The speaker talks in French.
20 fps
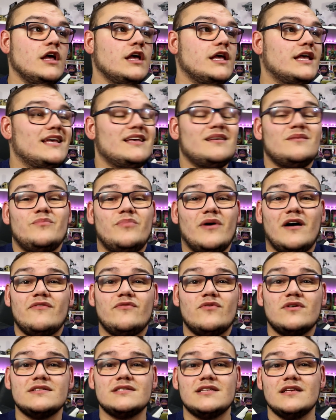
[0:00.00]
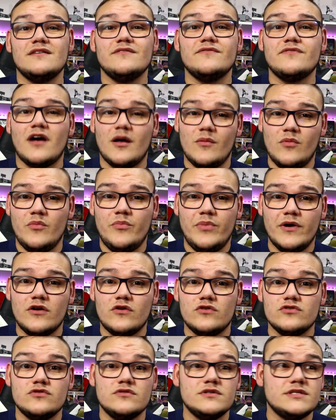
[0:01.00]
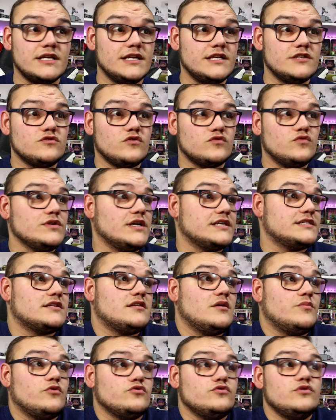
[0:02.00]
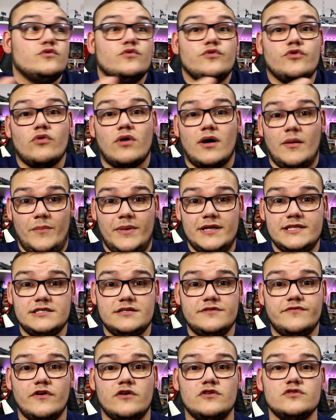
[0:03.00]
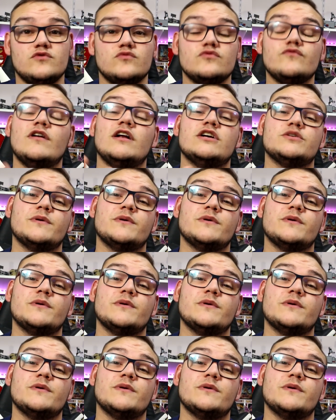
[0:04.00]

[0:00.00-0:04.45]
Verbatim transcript: et parfois c'est vraiment pas grand chose et surtout il y a certains produits où il n'y aura pas de différence donc voilà,